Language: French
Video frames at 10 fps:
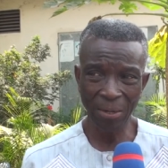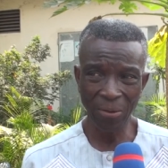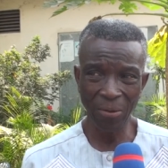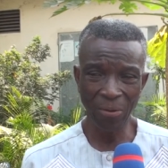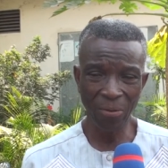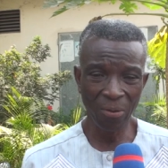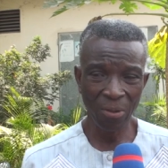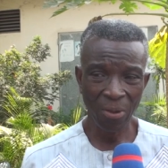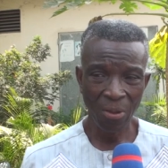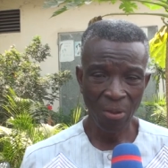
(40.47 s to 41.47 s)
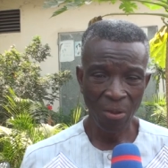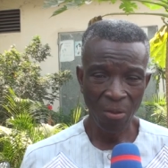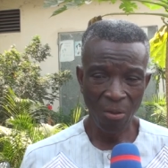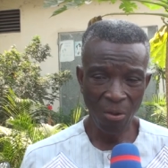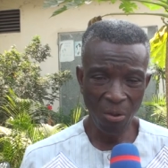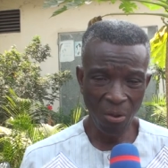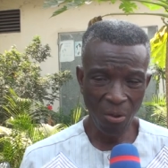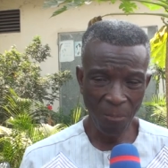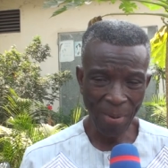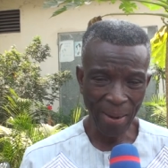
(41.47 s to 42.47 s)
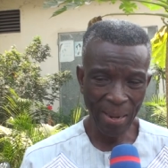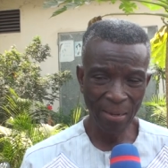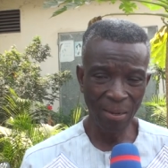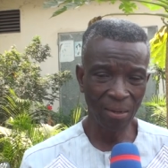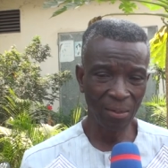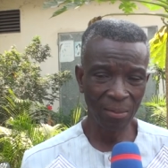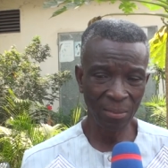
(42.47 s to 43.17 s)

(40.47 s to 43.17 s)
que un pareil euh,